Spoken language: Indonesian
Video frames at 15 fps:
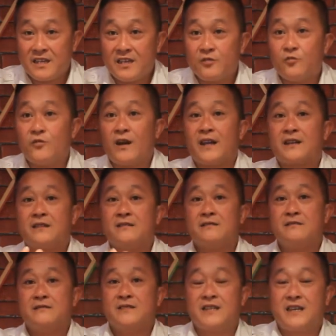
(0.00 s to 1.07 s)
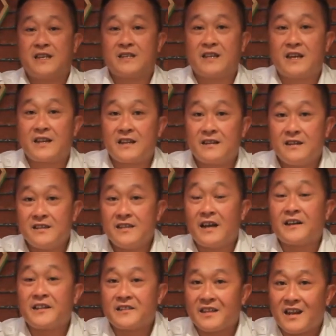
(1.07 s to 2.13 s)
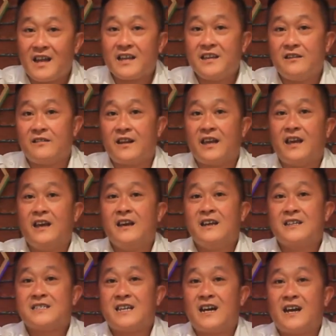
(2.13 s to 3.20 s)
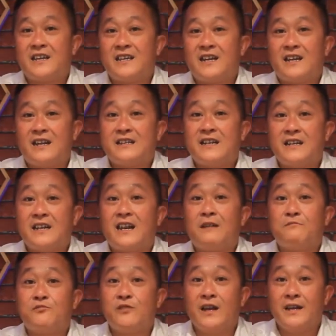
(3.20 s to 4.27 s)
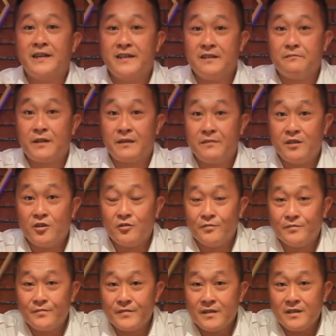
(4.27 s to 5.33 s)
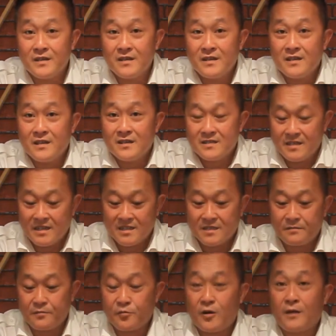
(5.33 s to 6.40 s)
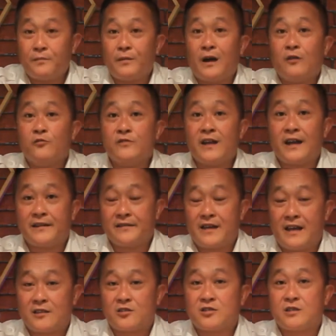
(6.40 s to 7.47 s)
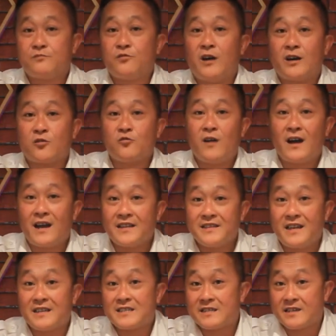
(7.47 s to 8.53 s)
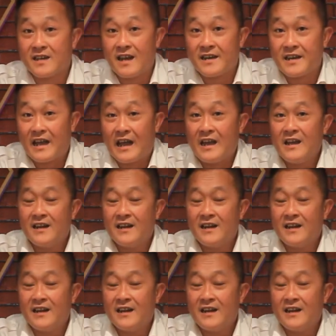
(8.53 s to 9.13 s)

lingkungan sekitar yang diterangi oleh cahaya dari lampu LED premium. Jadi sebuah bangunan atau sebuah ruangan yang sederhana